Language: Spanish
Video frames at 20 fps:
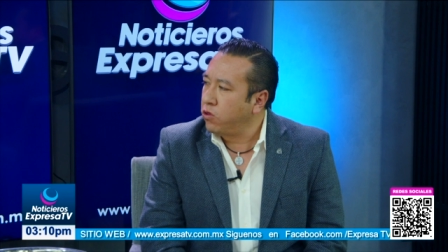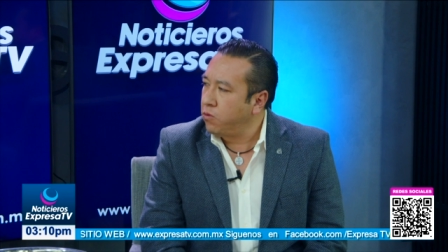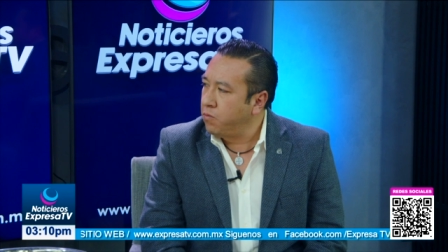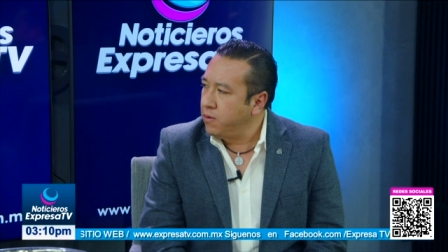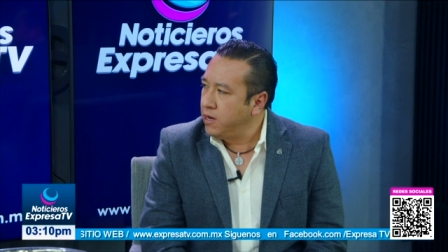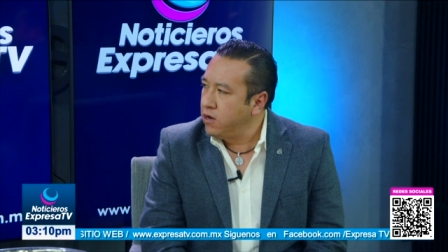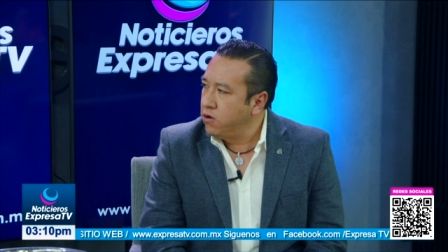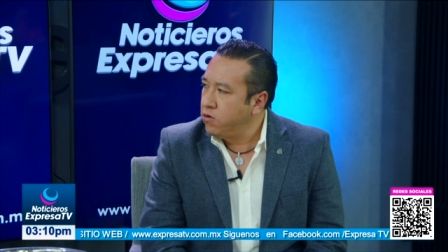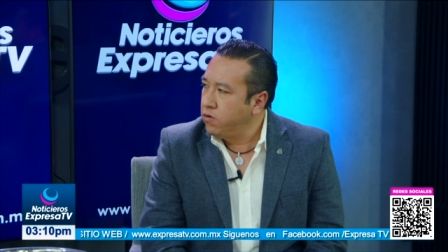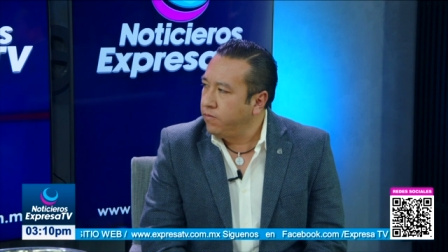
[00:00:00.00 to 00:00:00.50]

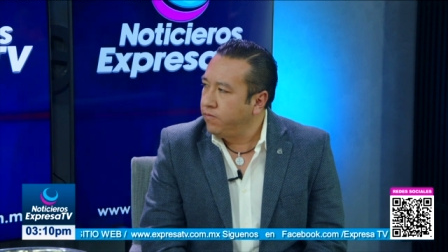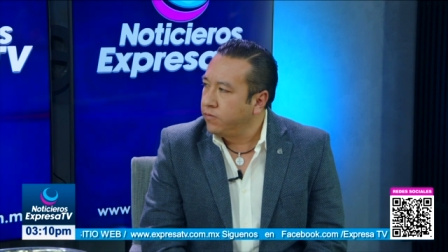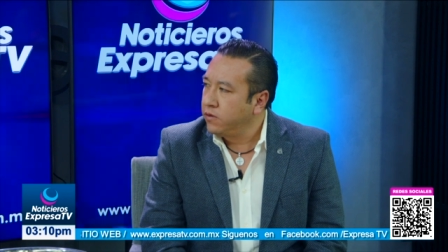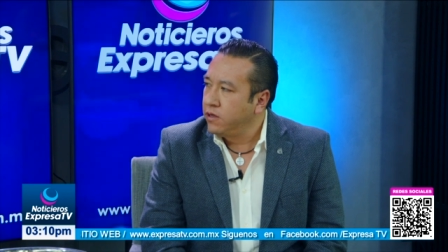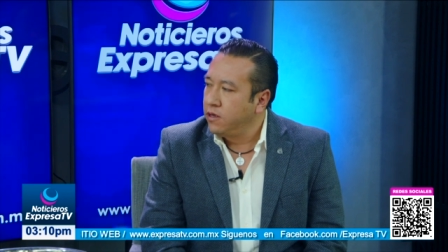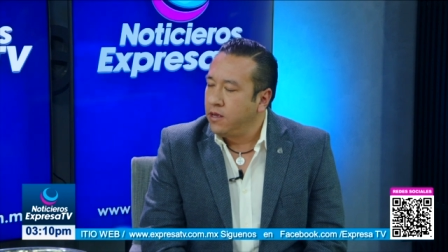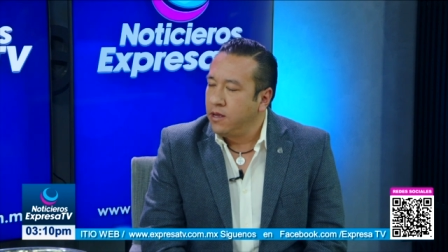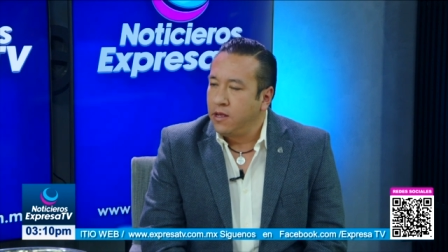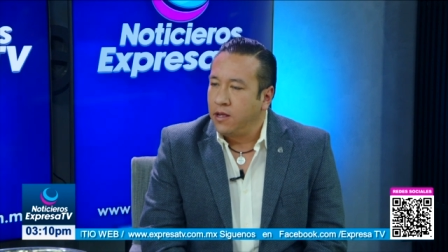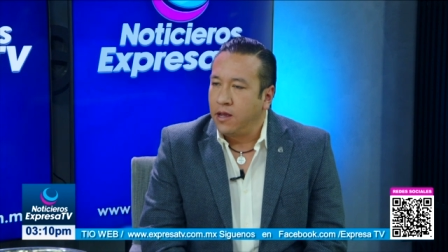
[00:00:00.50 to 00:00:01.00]
domingo,
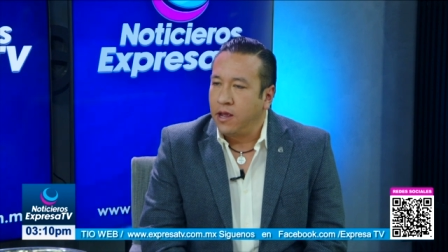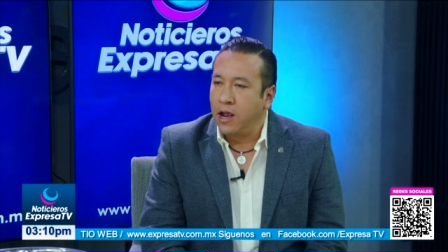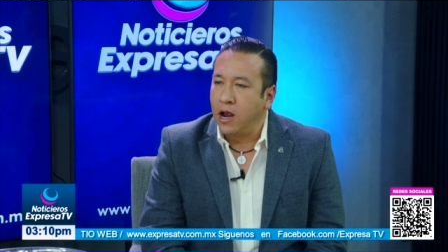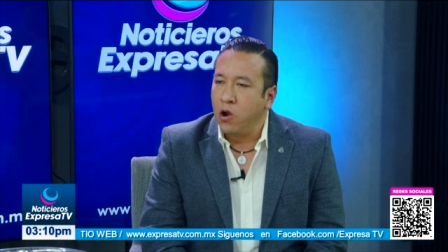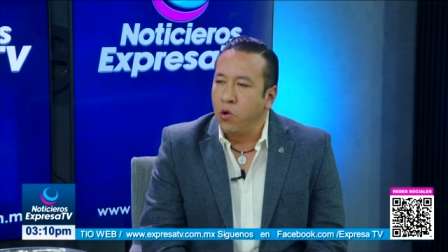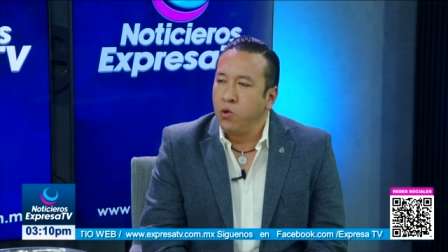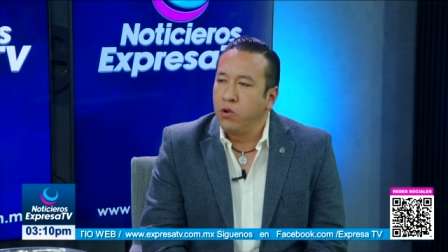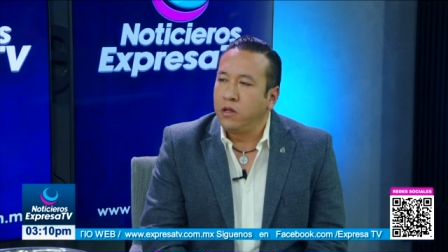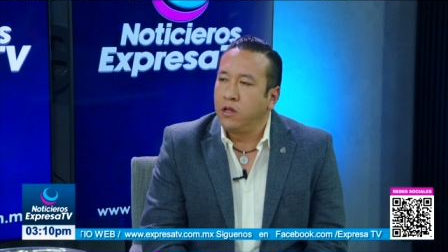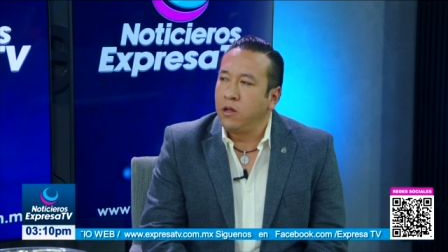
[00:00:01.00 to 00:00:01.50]

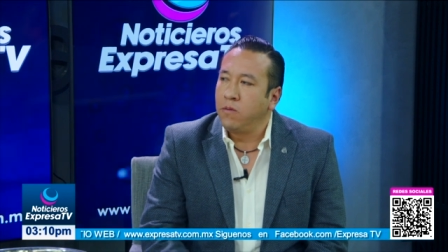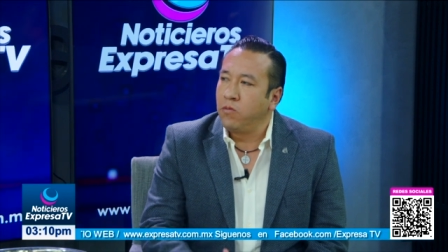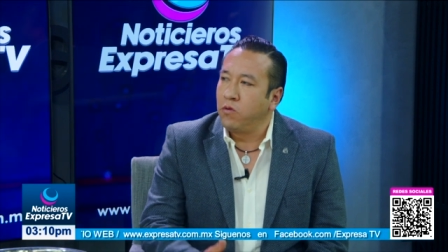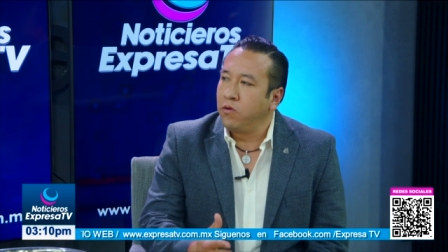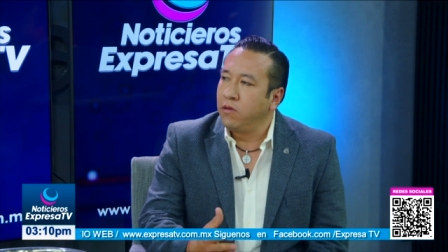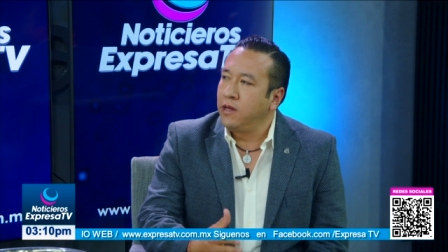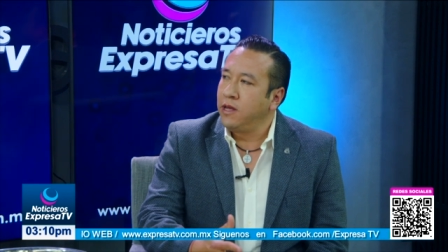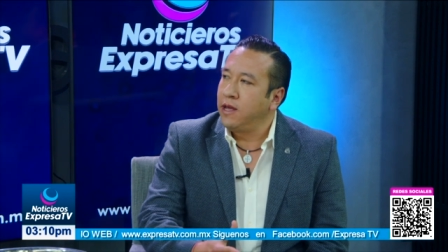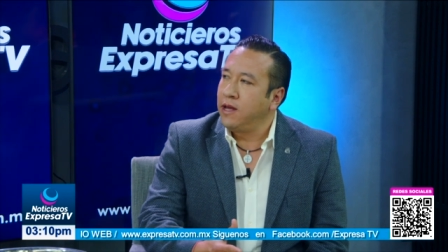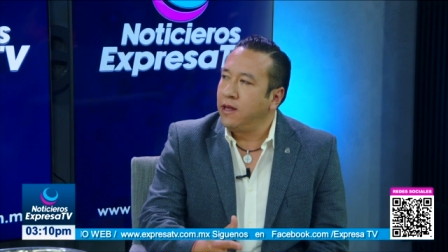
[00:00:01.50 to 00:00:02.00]
el
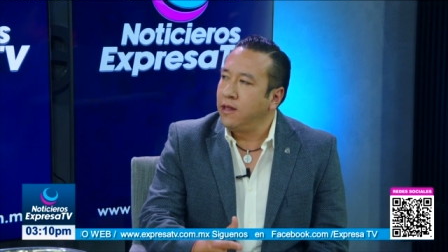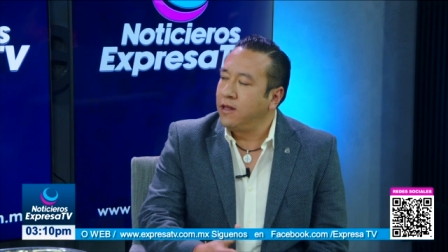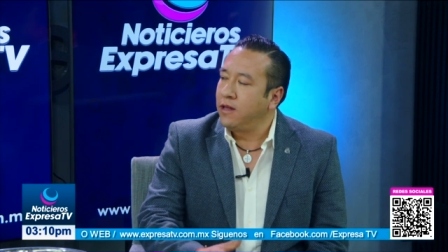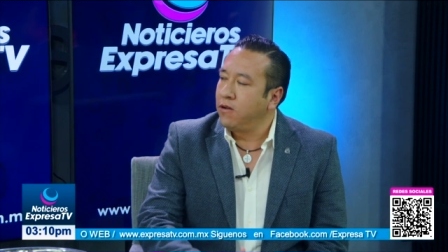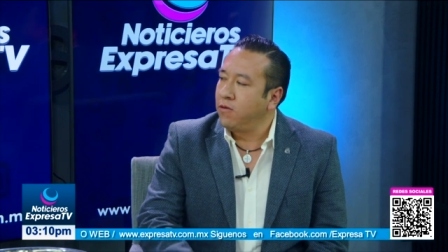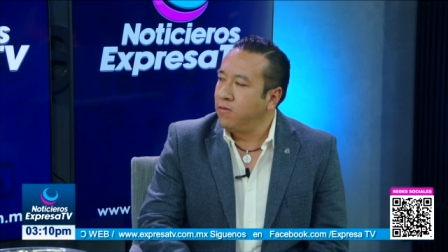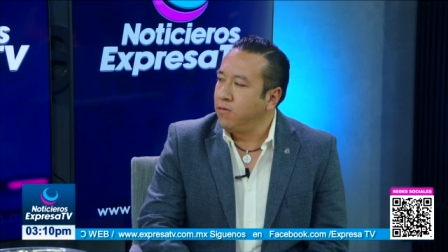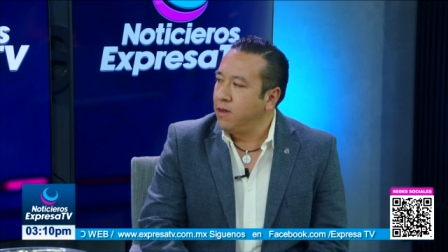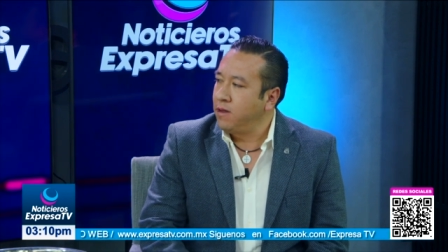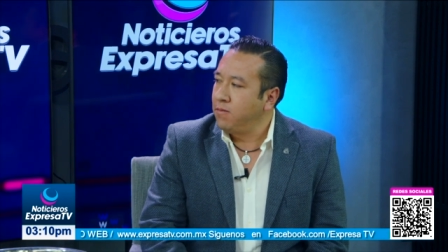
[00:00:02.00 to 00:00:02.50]
último día de
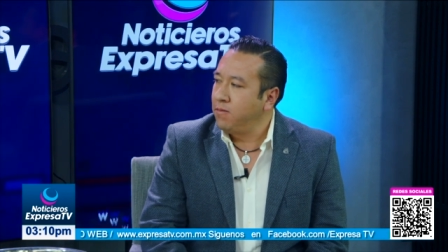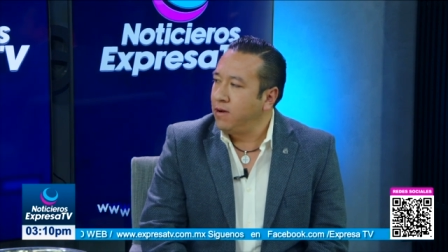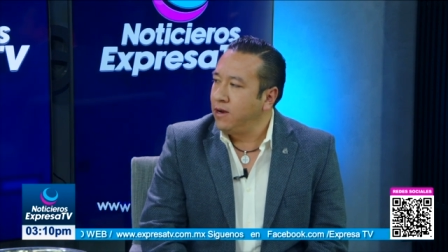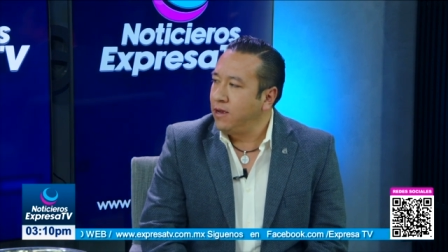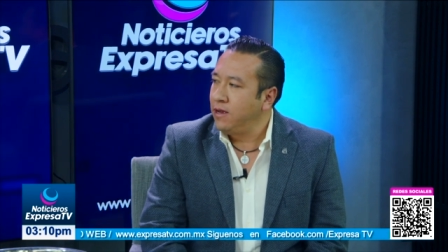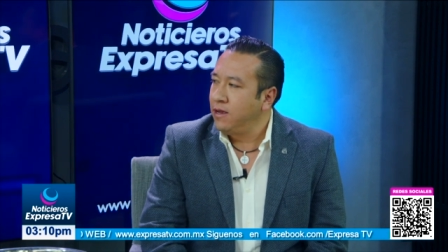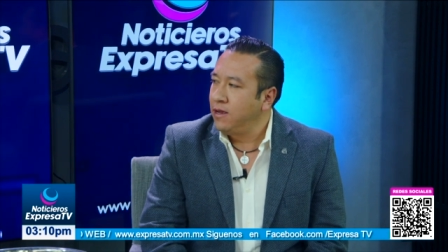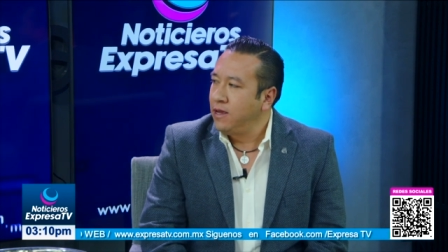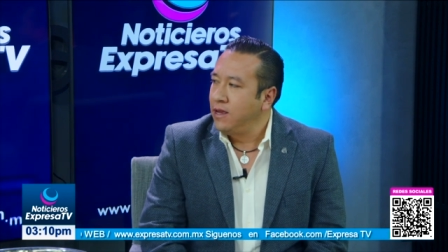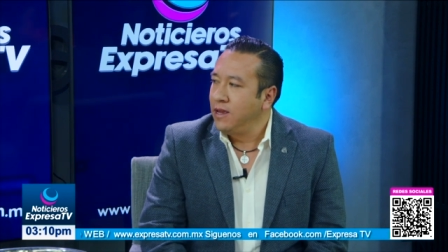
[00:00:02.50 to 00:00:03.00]

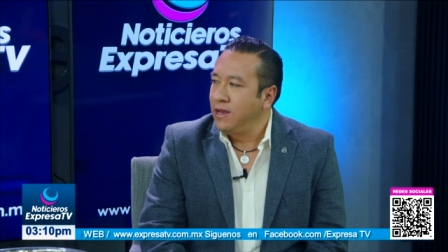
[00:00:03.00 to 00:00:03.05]
noviembre